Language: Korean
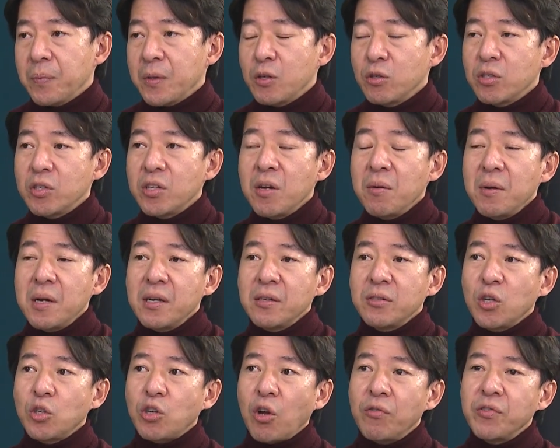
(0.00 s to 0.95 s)
쉽게
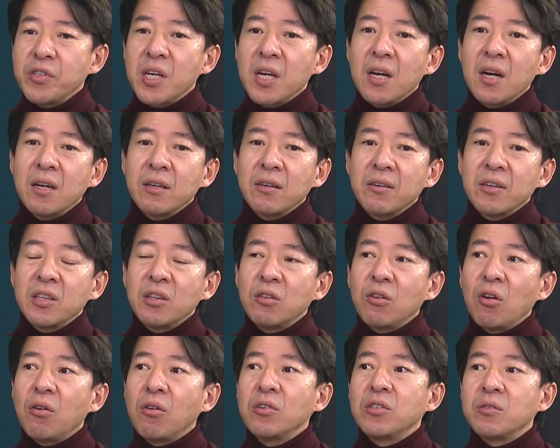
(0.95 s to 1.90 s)
말해서 전세 가격이
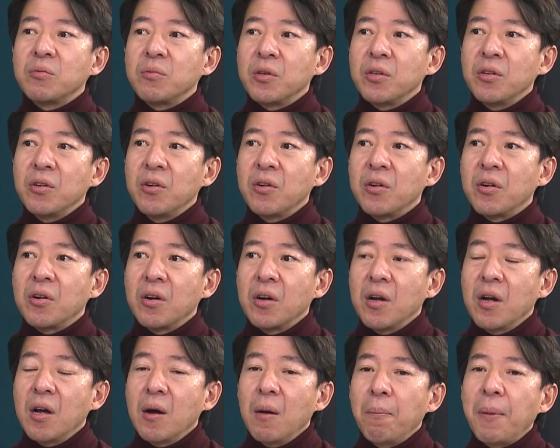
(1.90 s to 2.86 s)
떨어지면요.
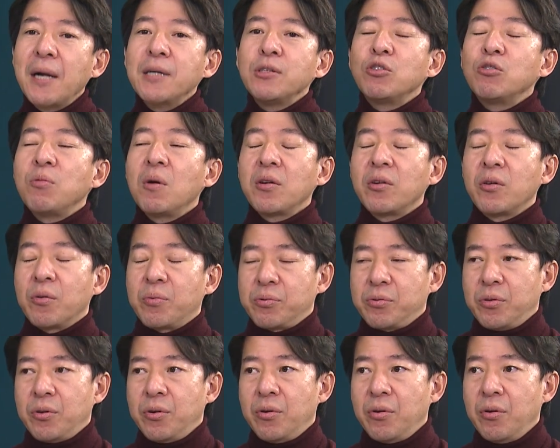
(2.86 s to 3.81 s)
팔 수밖에
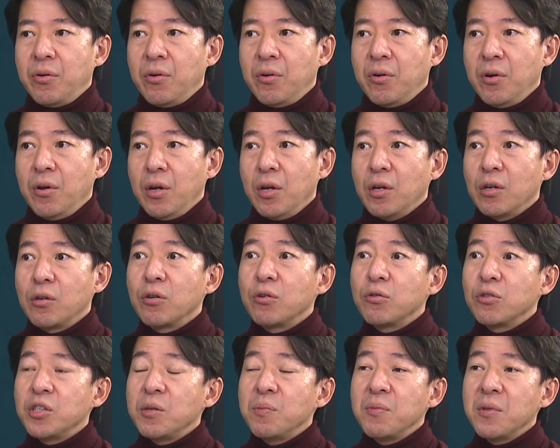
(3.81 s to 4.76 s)
없어요.
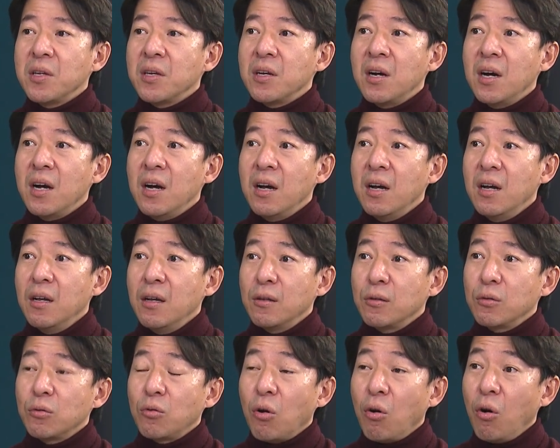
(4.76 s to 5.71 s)
그리고 심리가
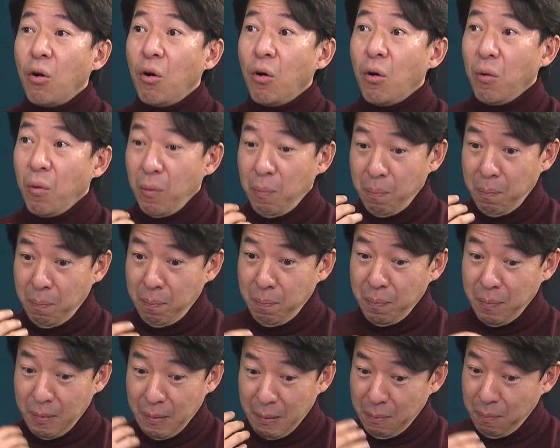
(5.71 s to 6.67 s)
더
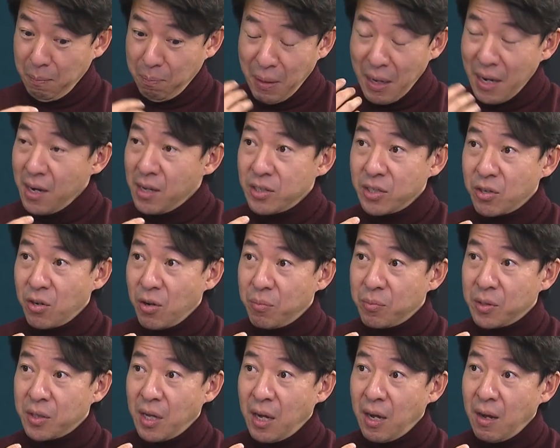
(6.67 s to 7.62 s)
빨라질
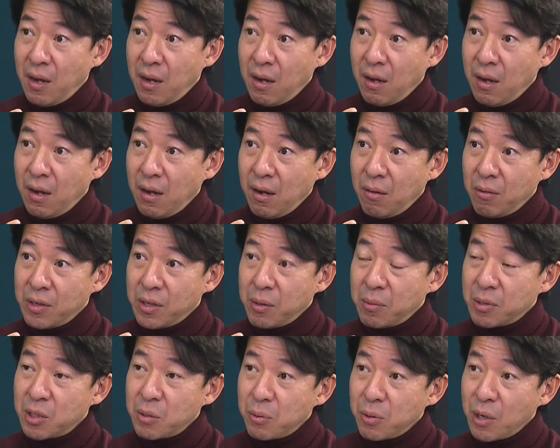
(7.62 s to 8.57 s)
겁니다.
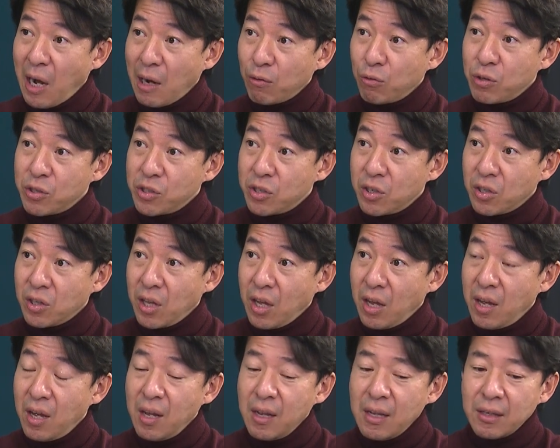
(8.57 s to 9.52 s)
왜냐하면 집을 갖고 있을 때.